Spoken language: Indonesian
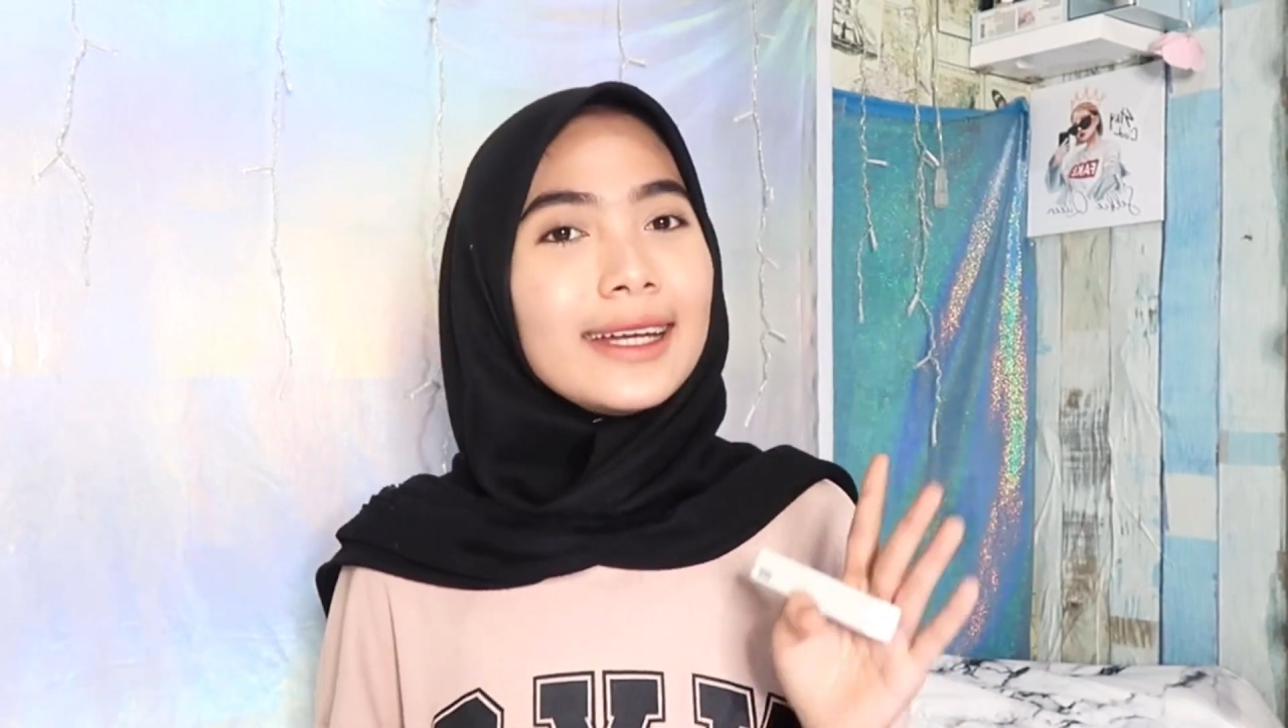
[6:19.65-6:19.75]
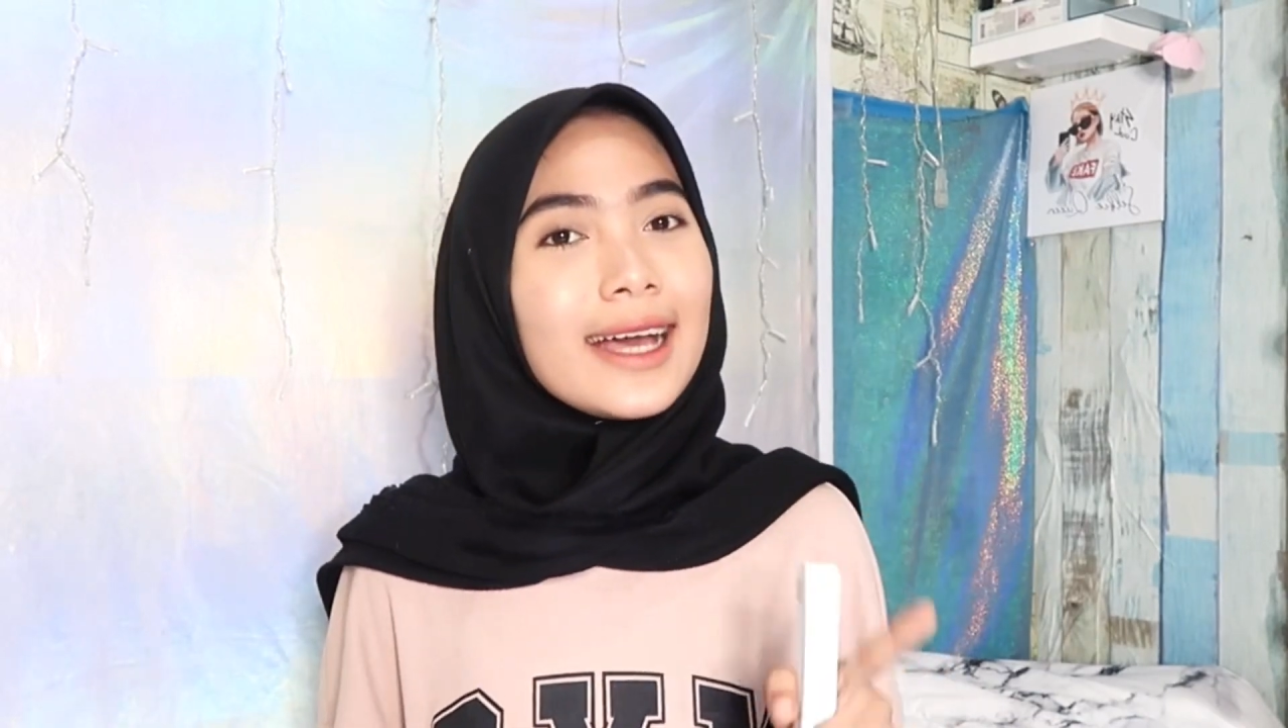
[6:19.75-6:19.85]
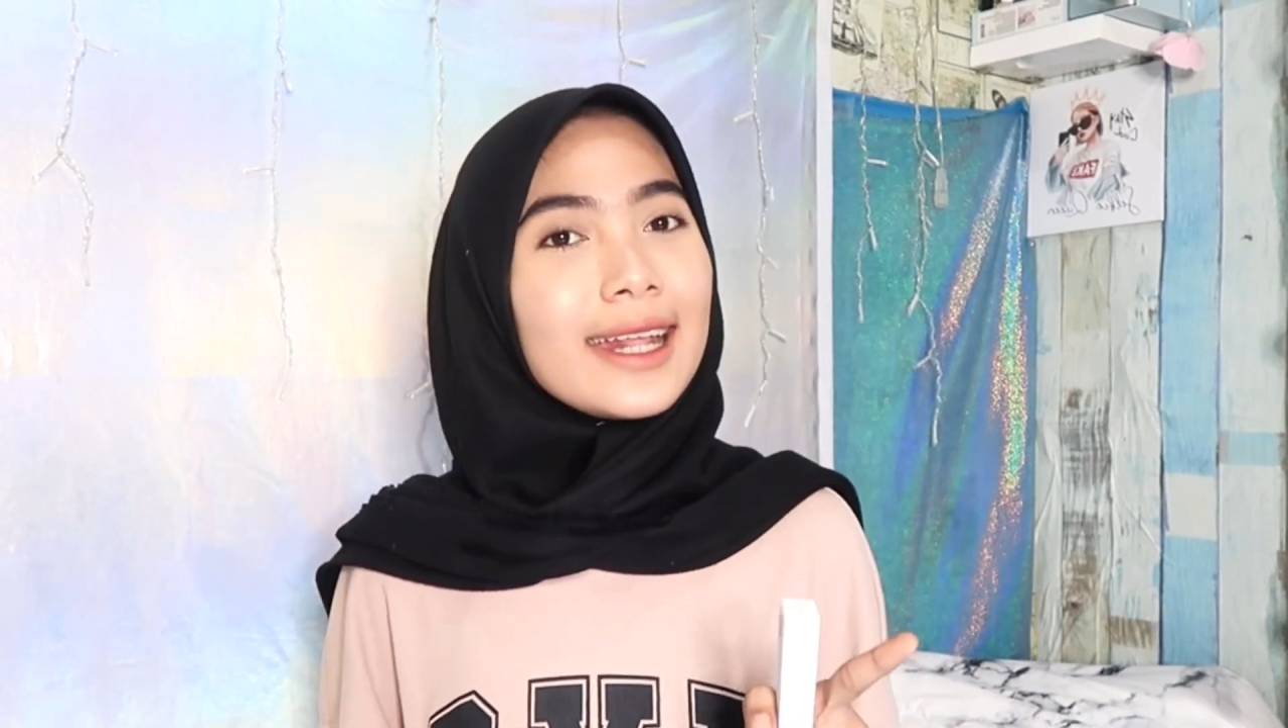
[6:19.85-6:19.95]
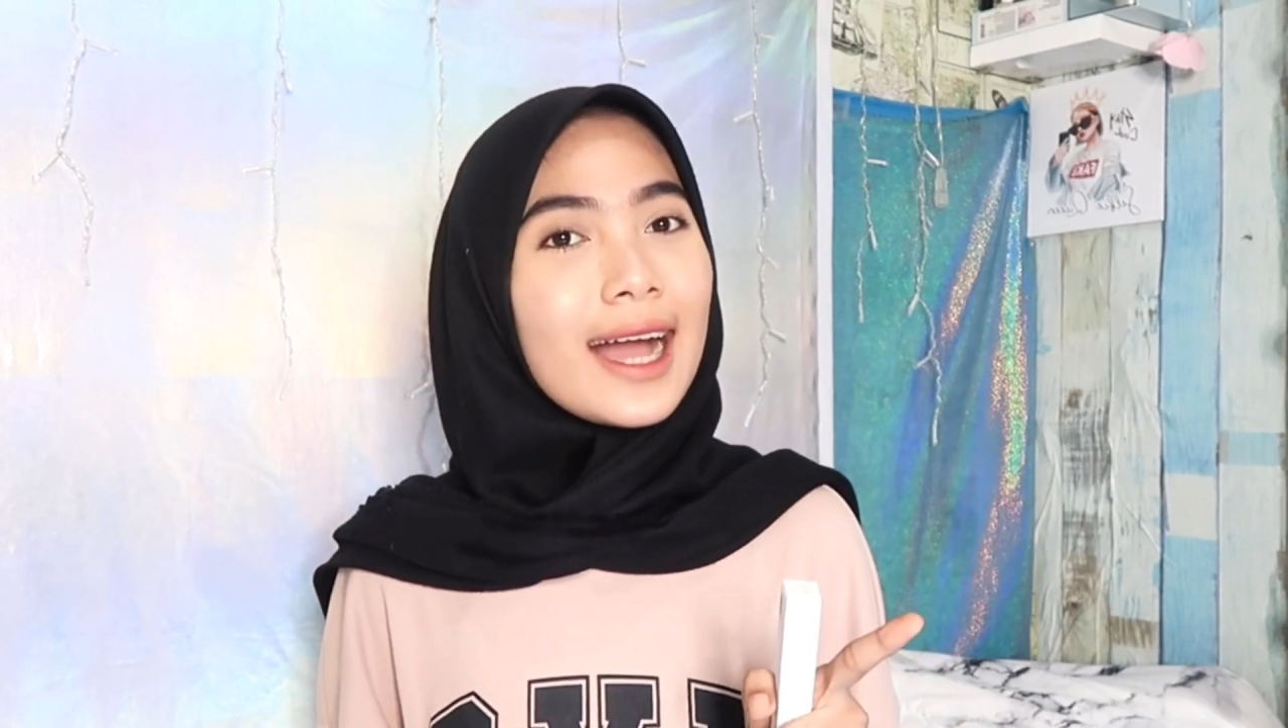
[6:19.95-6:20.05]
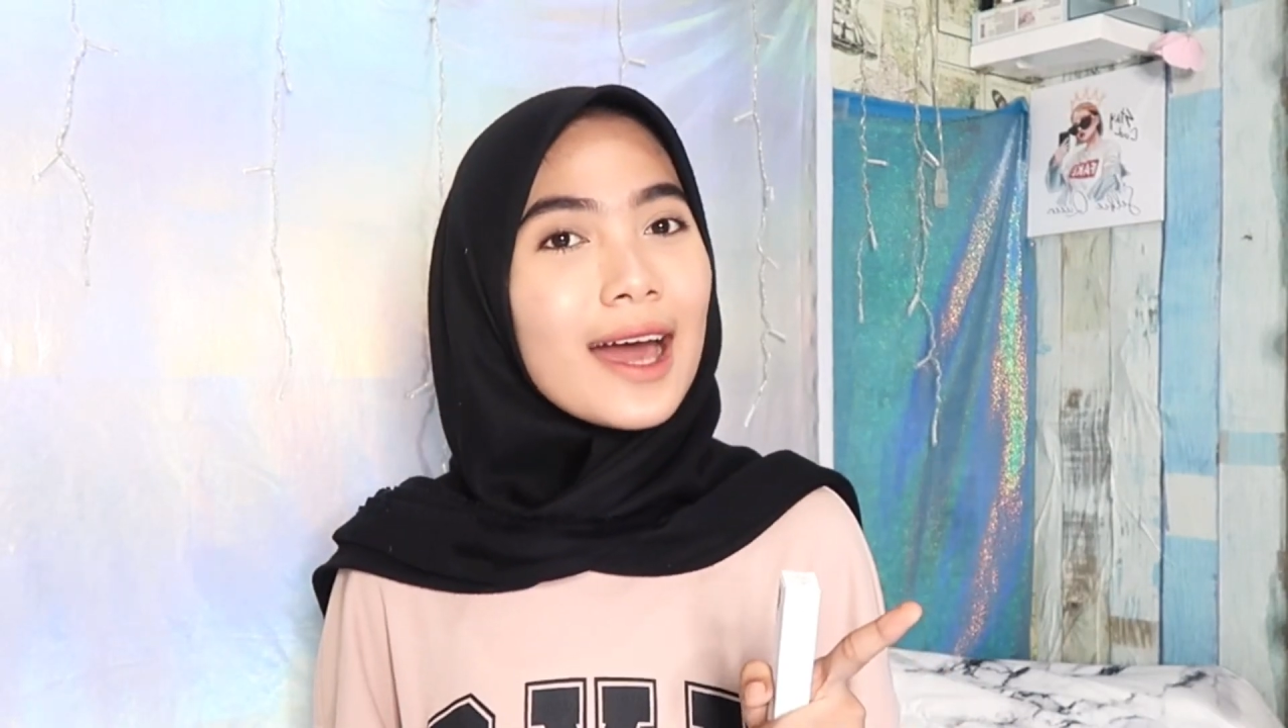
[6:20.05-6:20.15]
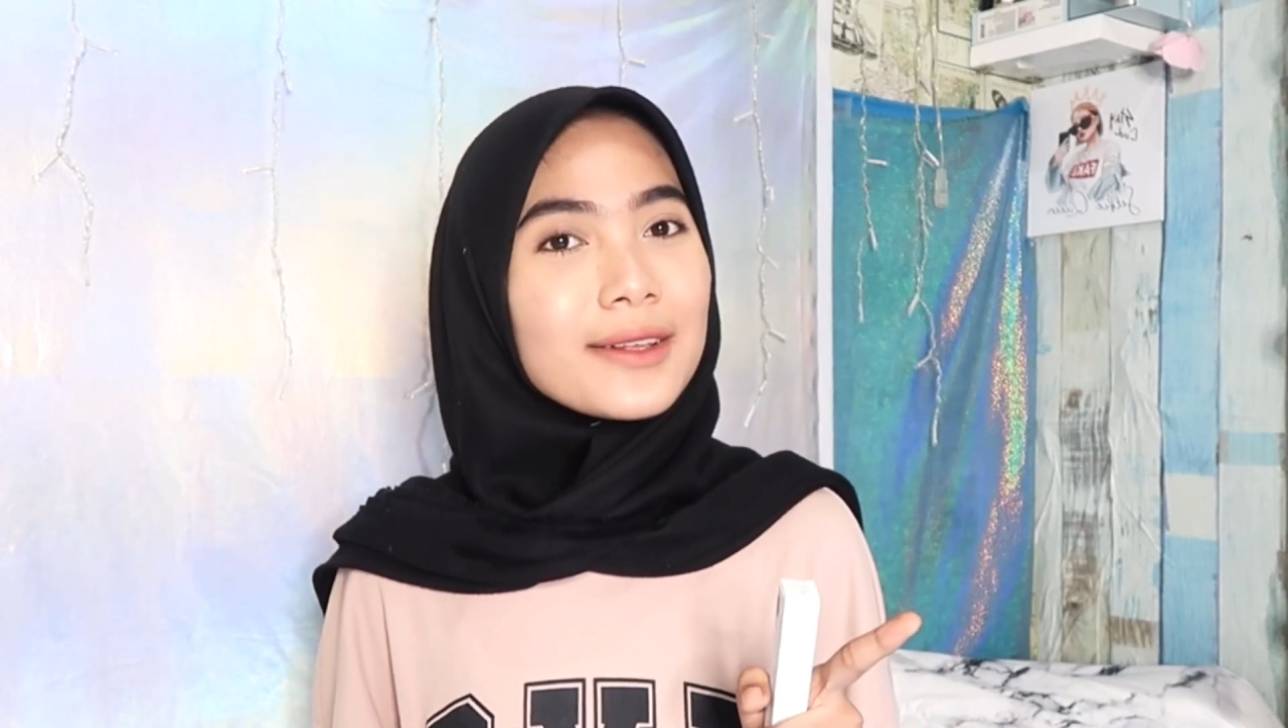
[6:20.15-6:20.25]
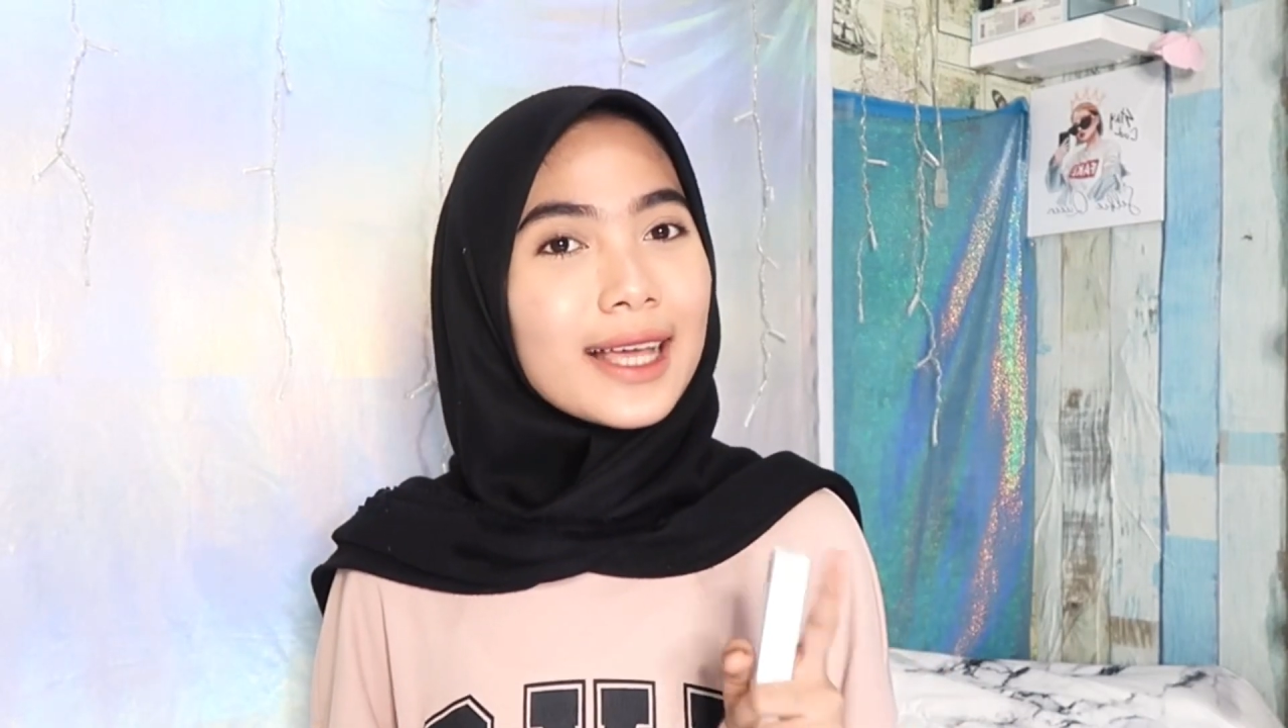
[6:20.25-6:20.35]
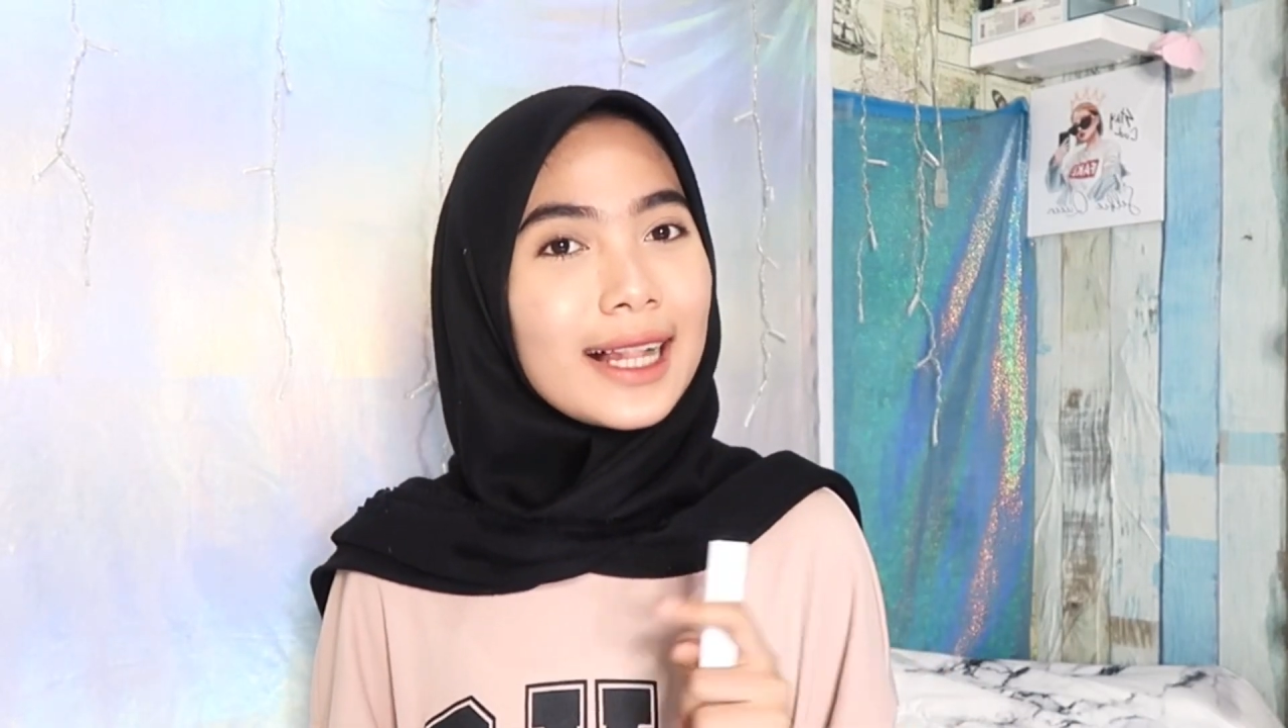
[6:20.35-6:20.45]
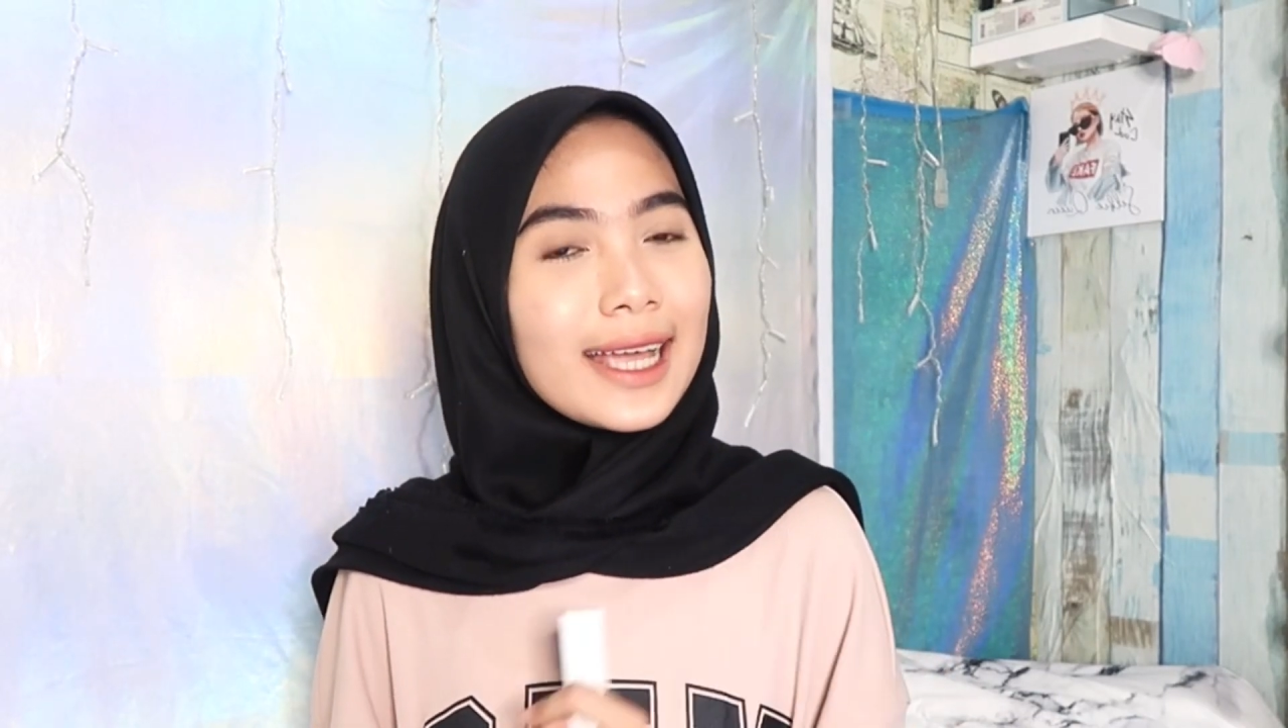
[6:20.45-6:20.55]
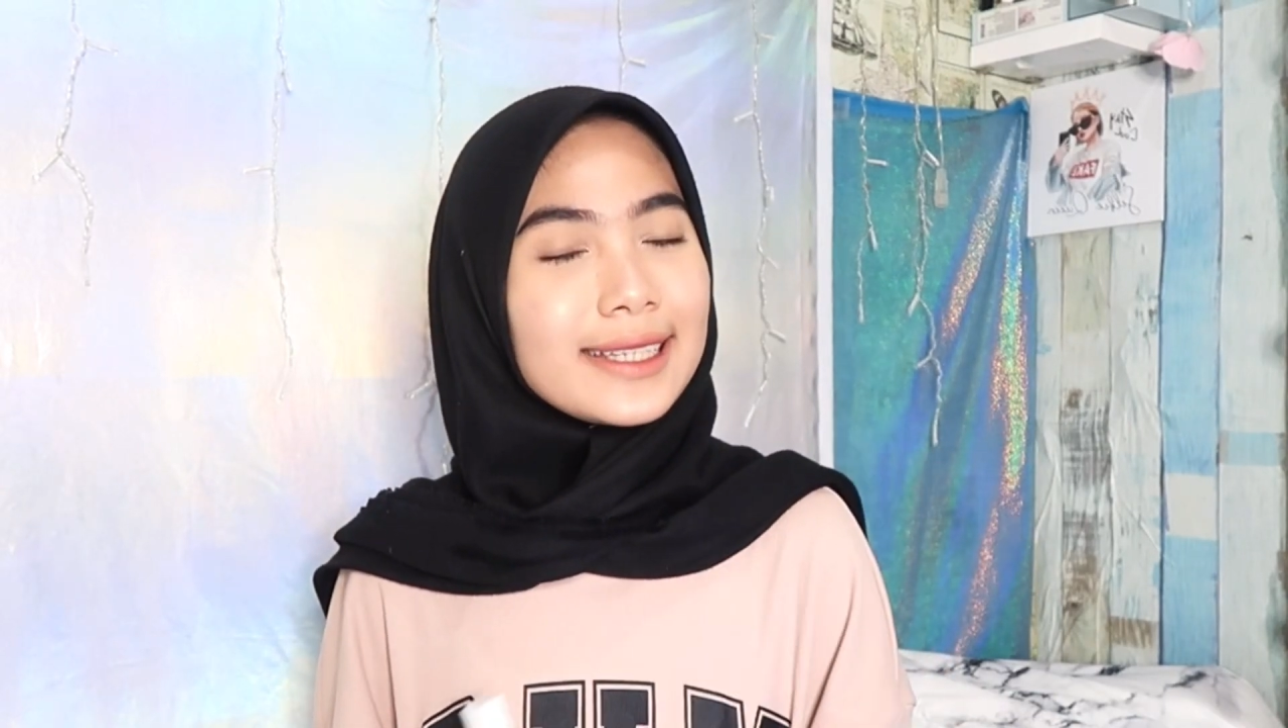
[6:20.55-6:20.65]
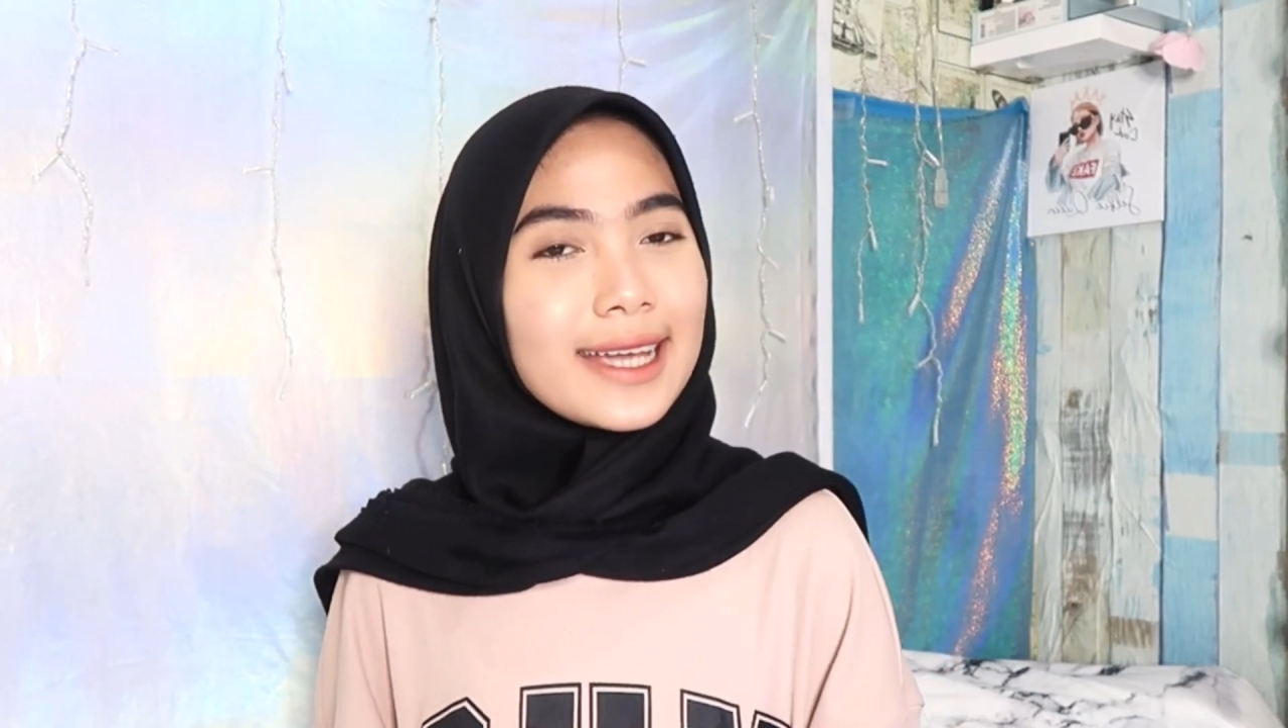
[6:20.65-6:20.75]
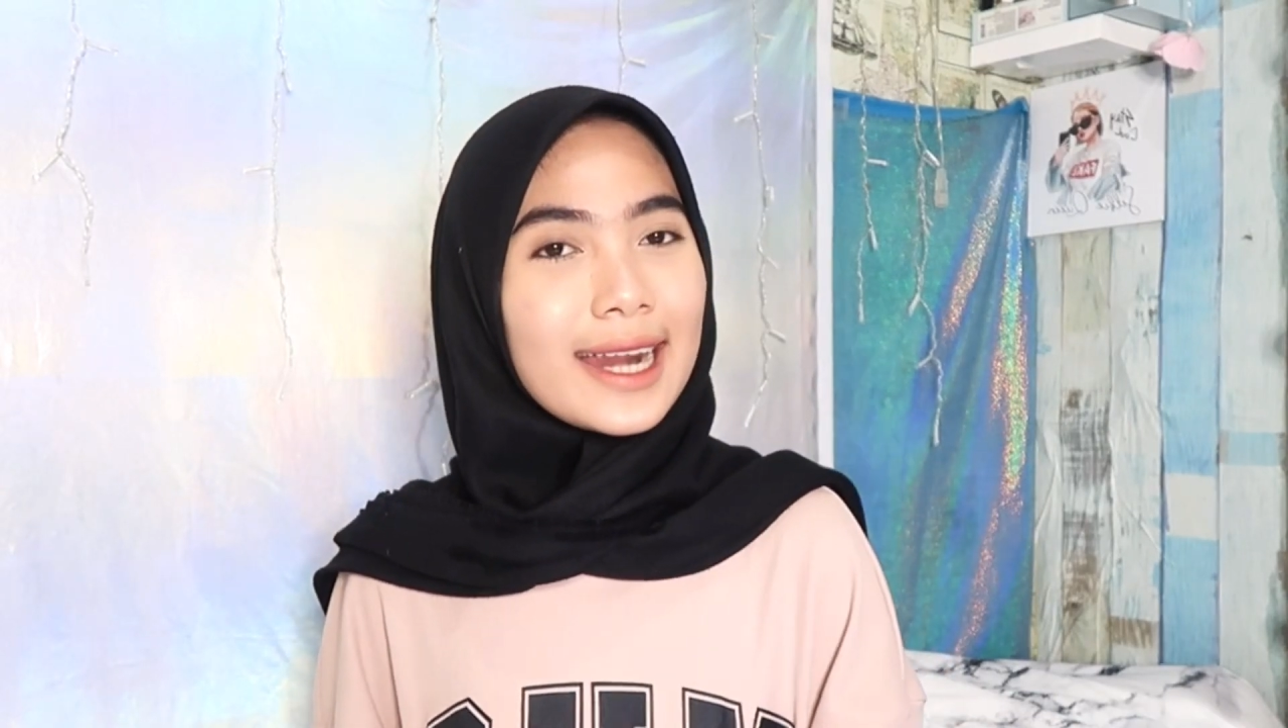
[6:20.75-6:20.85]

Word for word: dan yang harus kalian